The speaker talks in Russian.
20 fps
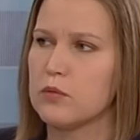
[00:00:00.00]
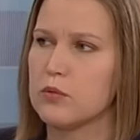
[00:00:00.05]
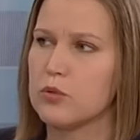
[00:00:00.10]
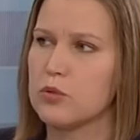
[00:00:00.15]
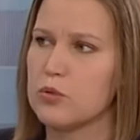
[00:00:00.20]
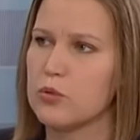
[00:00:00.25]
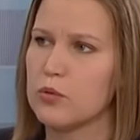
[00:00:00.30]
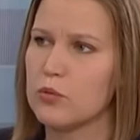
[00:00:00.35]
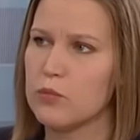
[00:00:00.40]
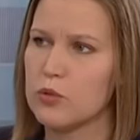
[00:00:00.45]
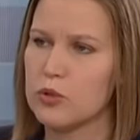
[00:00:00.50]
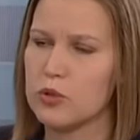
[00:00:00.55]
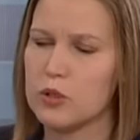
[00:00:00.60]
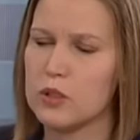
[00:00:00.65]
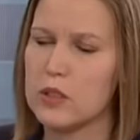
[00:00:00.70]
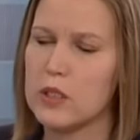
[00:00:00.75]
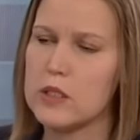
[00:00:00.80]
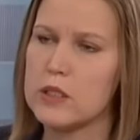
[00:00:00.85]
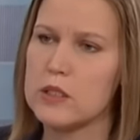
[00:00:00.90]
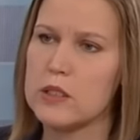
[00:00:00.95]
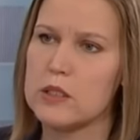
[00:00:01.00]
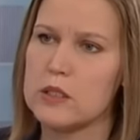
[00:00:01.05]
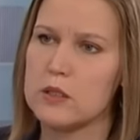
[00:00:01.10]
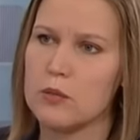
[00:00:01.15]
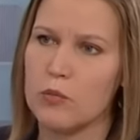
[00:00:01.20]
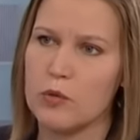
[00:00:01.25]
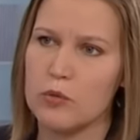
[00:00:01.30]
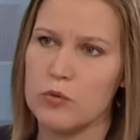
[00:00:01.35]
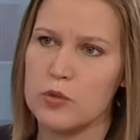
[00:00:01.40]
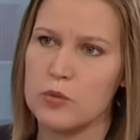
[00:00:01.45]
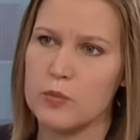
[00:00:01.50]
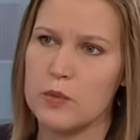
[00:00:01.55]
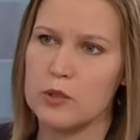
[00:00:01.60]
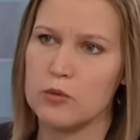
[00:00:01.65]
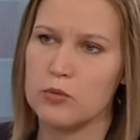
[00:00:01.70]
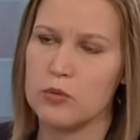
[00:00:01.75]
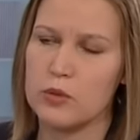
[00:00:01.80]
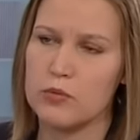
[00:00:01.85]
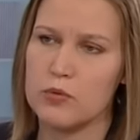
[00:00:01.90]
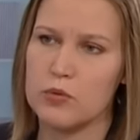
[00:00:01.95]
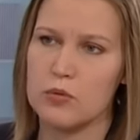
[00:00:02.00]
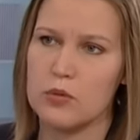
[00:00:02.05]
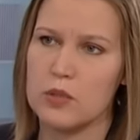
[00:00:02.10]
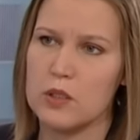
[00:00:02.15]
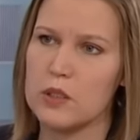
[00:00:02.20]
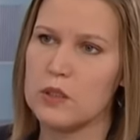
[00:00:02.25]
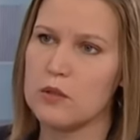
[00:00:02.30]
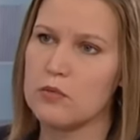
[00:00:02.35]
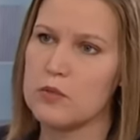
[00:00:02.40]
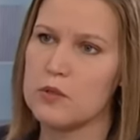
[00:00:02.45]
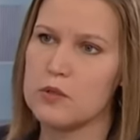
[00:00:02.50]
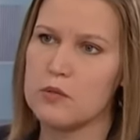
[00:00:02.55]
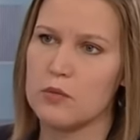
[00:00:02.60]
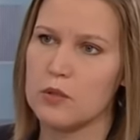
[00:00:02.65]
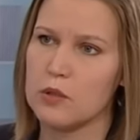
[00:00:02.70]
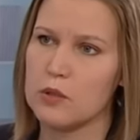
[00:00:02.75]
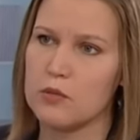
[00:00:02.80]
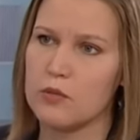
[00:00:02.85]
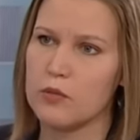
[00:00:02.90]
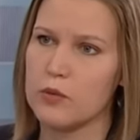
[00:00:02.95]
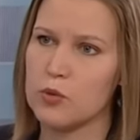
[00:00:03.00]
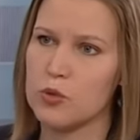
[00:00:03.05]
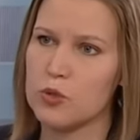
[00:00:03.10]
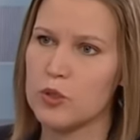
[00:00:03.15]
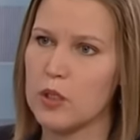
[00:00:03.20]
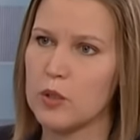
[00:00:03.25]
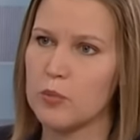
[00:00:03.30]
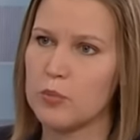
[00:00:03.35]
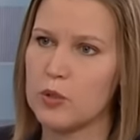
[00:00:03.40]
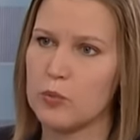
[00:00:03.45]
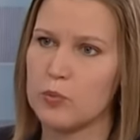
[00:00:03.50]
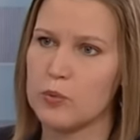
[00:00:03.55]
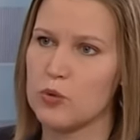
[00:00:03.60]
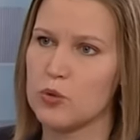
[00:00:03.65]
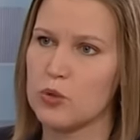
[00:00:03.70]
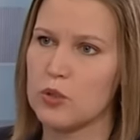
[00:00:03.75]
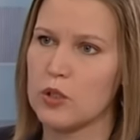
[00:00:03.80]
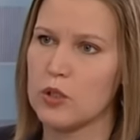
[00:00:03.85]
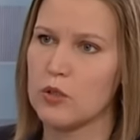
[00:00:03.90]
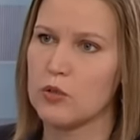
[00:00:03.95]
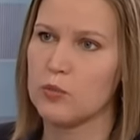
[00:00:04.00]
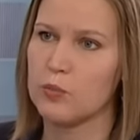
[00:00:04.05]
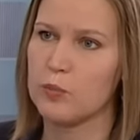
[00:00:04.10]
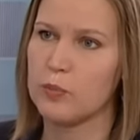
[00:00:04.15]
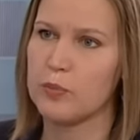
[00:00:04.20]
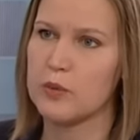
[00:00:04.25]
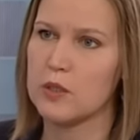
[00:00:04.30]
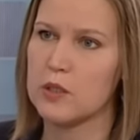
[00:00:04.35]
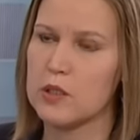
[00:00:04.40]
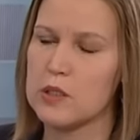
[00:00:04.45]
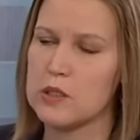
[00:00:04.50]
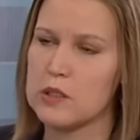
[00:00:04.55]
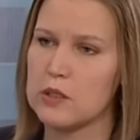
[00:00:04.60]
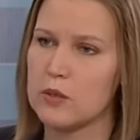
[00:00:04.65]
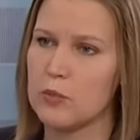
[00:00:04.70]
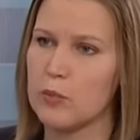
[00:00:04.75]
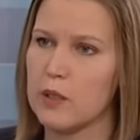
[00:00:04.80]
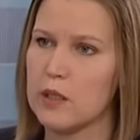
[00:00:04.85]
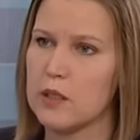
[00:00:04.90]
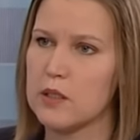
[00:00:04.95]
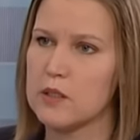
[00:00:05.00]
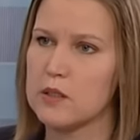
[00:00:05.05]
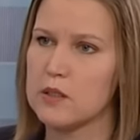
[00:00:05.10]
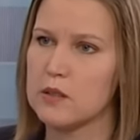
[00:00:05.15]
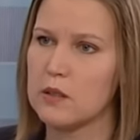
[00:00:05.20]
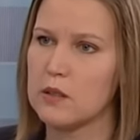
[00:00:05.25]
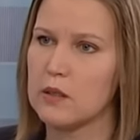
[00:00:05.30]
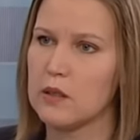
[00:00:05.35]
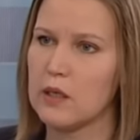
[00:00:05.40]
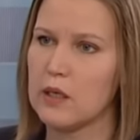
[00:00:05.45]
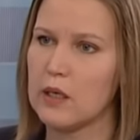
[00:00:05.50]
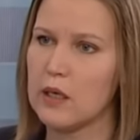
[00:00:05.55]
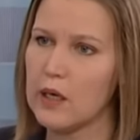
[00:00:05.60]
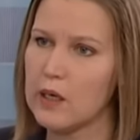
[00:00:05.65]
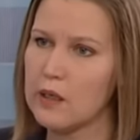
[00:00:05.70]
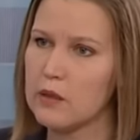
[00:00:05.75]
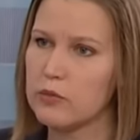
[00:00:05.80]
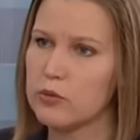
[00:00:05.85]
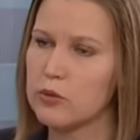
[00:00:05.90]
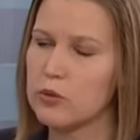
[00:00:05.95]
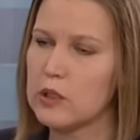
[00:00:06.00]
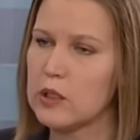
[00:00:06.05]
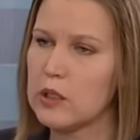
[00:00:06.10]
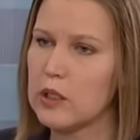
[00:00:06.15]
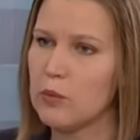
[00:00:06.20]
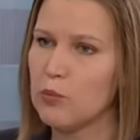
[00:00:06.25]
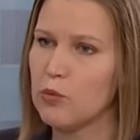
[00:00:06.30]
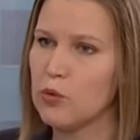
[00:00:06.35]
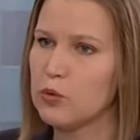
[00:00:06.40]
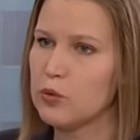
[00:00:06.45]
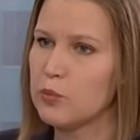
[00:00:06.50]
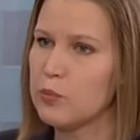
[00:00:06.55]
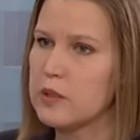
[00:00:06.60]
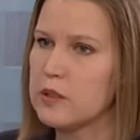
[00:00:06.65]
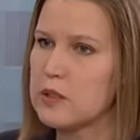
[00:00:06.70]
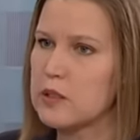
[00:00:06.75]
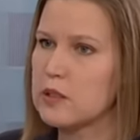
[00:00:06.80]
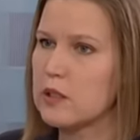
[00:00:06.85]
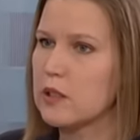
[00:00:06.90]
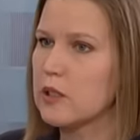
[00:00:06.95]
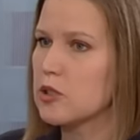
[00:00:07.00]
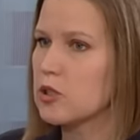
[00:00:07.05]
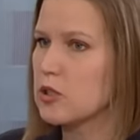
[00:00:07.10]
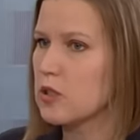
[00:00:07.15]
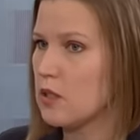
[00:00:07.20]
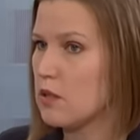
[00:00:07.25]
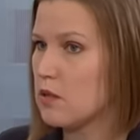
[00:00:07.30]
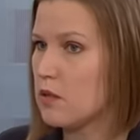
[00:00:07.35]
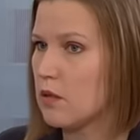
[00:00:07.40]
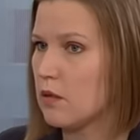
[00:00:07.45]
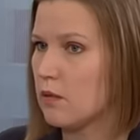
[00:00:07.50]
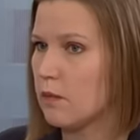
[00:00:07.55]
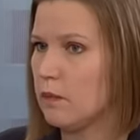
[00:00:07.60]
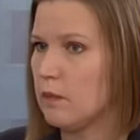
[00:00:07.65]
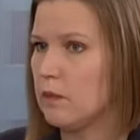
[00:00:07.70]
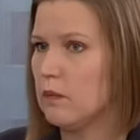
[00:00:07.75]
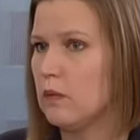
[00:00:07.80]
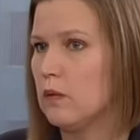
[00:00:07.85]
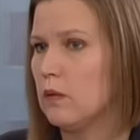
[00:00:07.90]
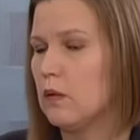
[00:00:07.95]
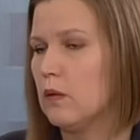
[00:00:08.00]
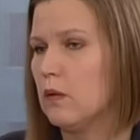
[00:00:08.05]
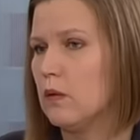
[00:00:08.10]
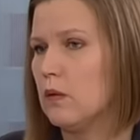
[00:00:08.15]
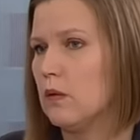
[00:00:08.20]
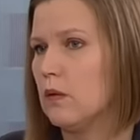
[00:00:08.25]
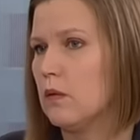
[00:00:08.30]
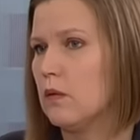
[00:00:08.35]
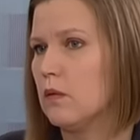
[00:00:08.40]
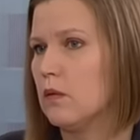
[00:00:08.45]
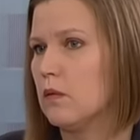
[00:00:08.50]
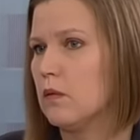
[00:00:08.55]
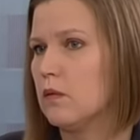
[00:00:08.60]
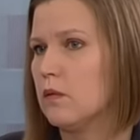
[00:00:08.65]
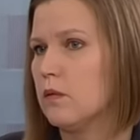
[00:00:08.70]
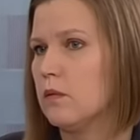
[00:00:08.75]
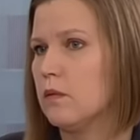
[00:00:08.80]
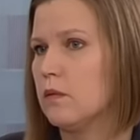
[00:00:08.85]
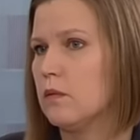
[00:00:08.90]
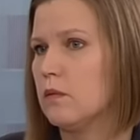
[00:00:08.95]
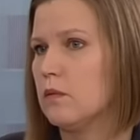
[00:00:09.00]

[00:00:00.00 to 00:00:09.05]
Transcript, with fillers: что может грозить тем людям, которые все-таки не вызывают врача, предпочитают переносить болезнь на ногах? Вот какие могут быть осложнения? Конечно же,